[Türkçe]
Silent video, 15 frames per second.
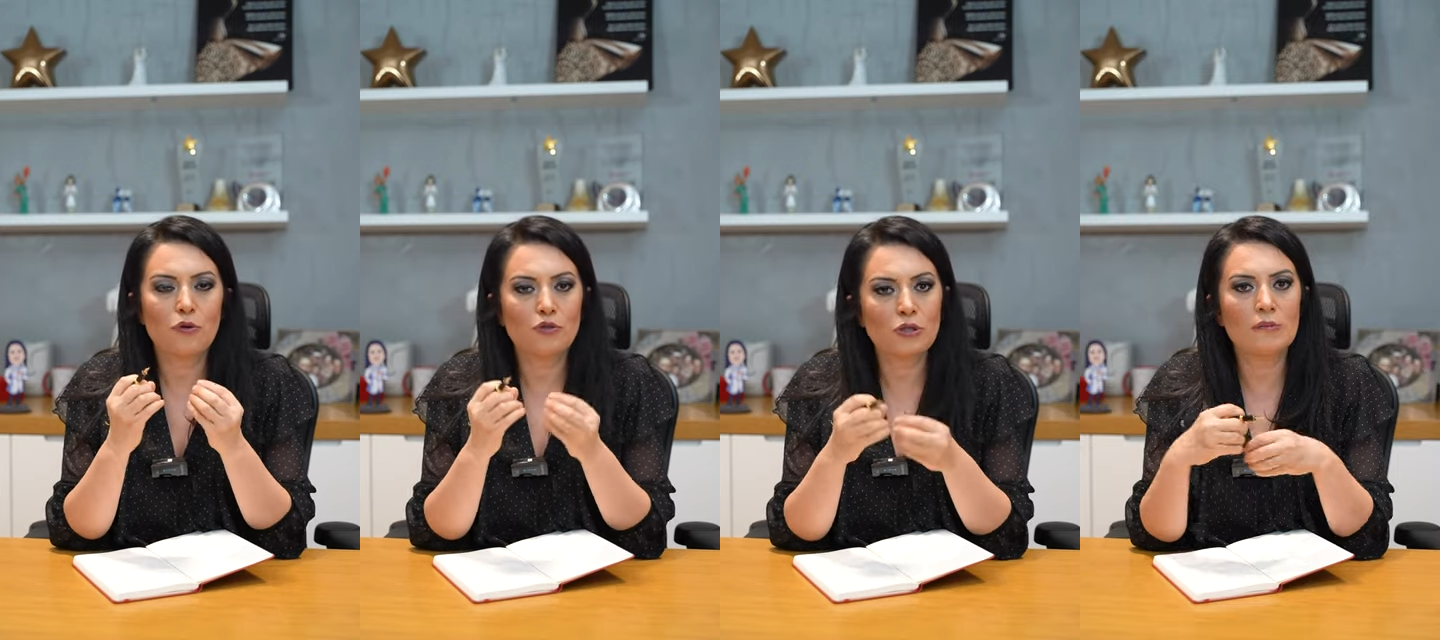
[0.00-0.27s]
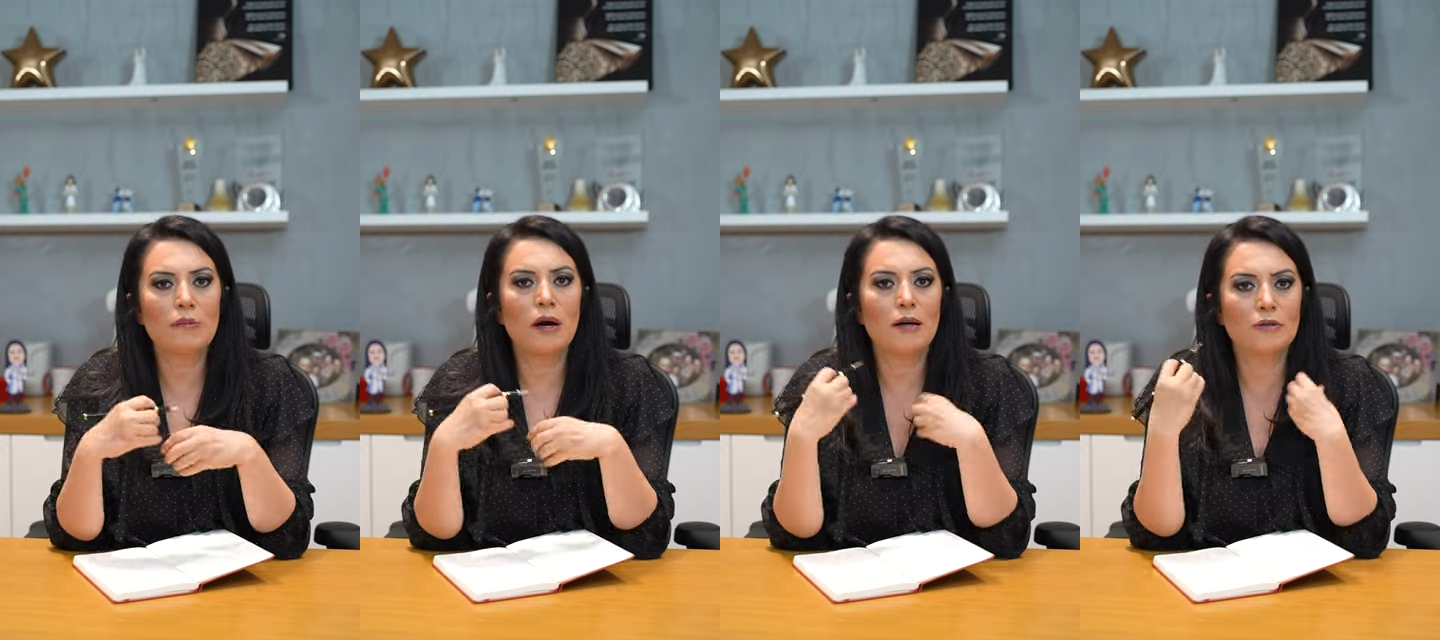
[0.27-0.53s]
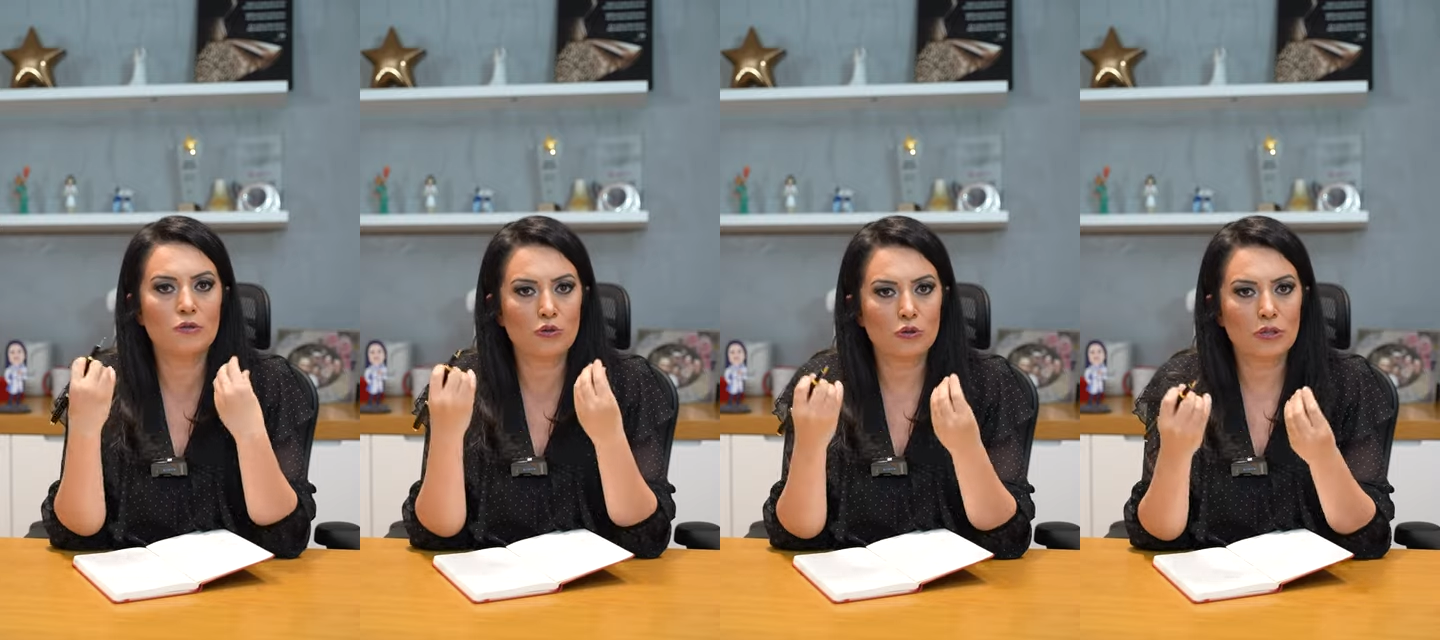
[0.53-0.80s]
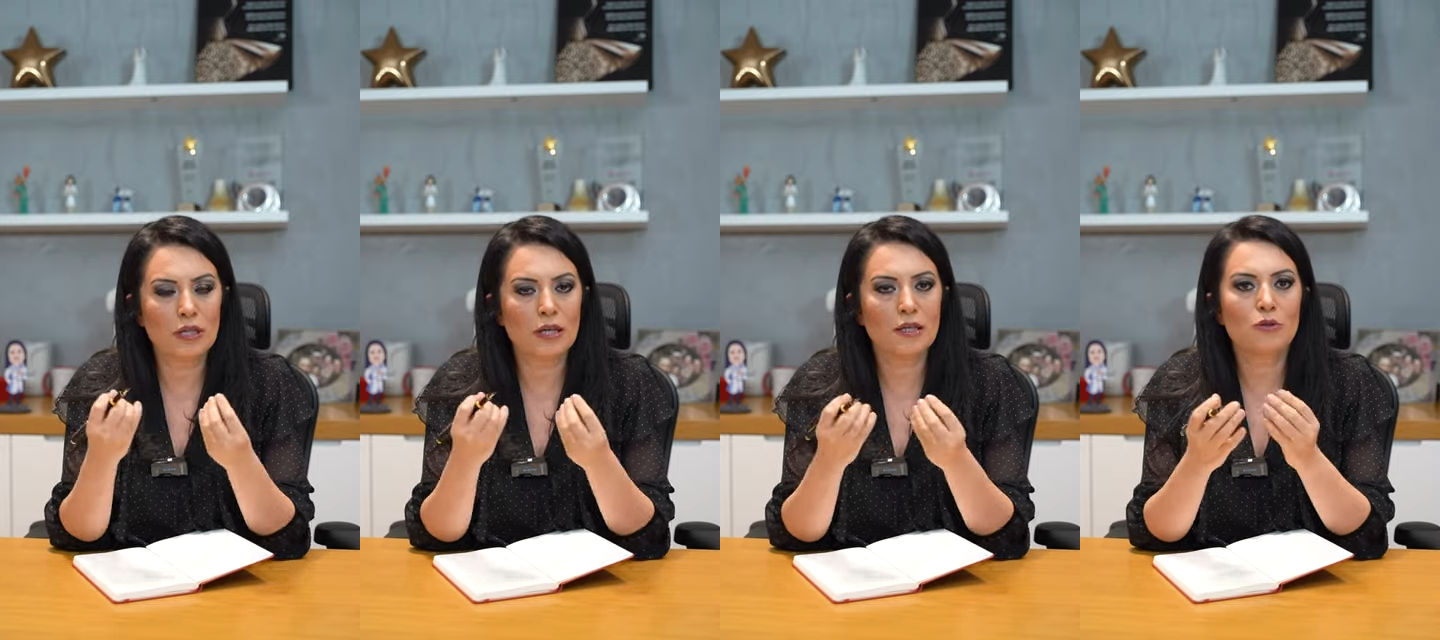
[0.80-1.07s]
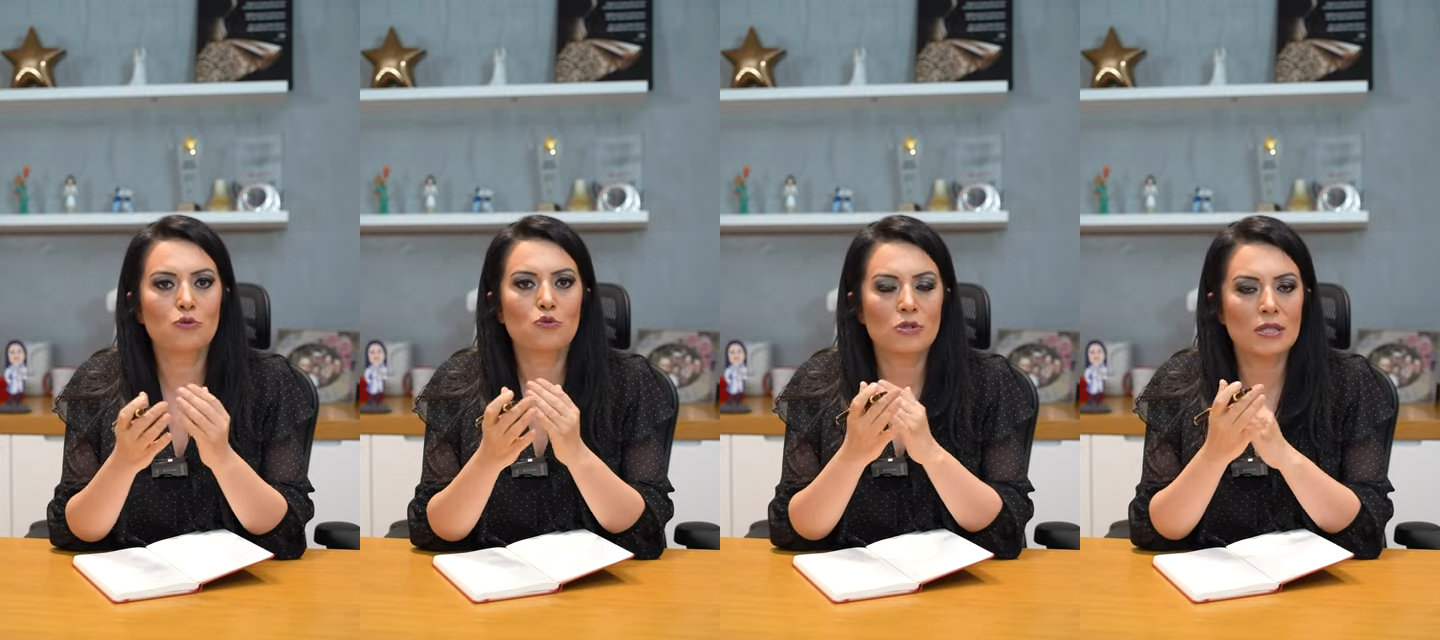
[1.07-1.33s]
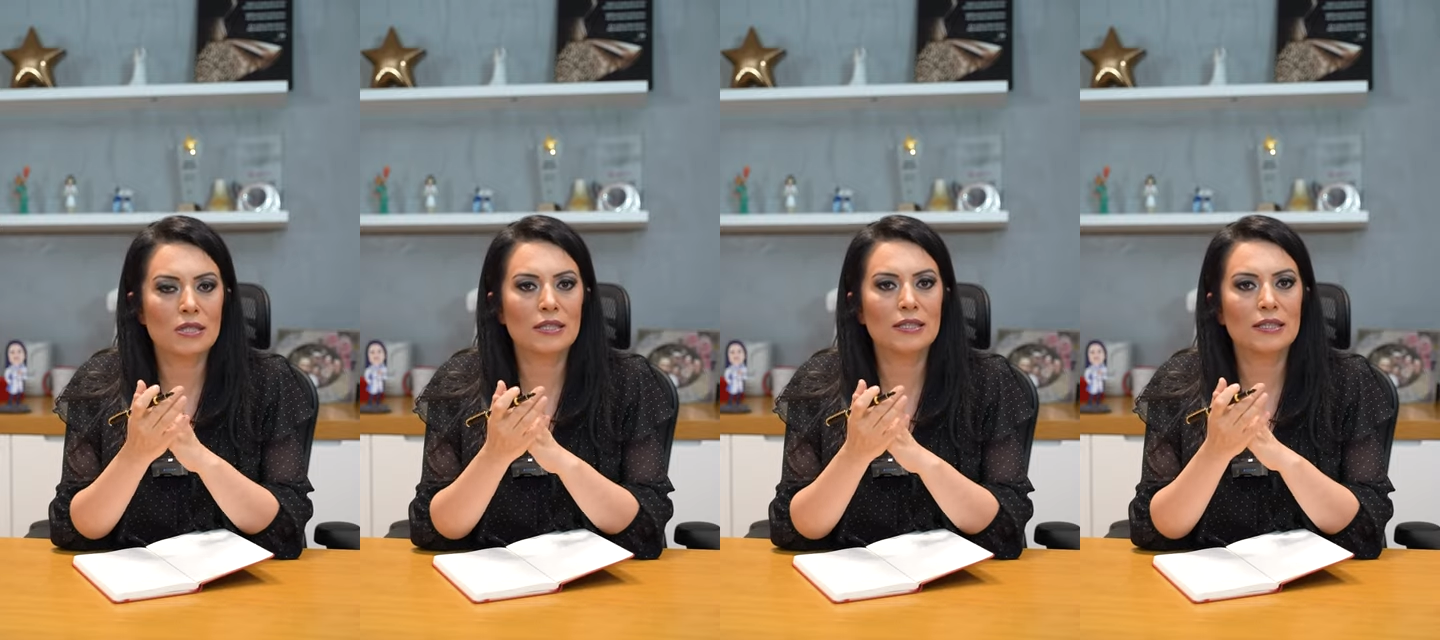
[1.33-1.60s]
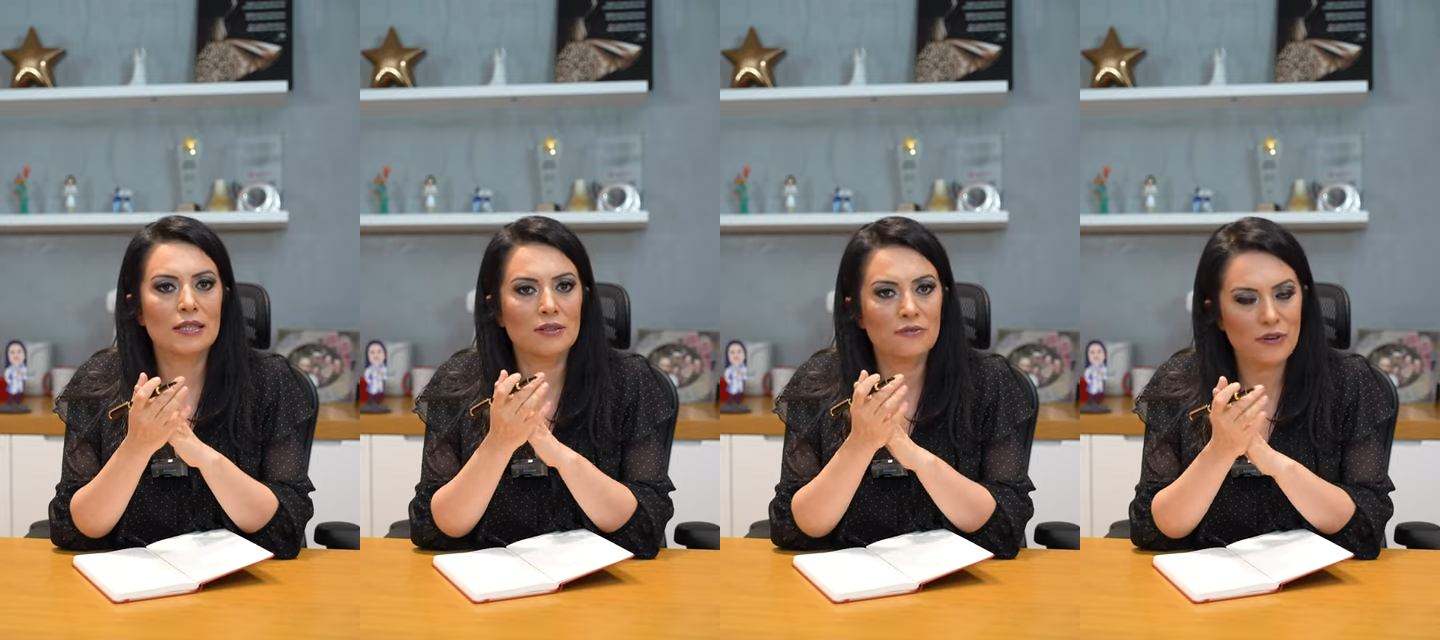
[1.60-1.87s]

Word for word: ona bağlı olarak üzerindeki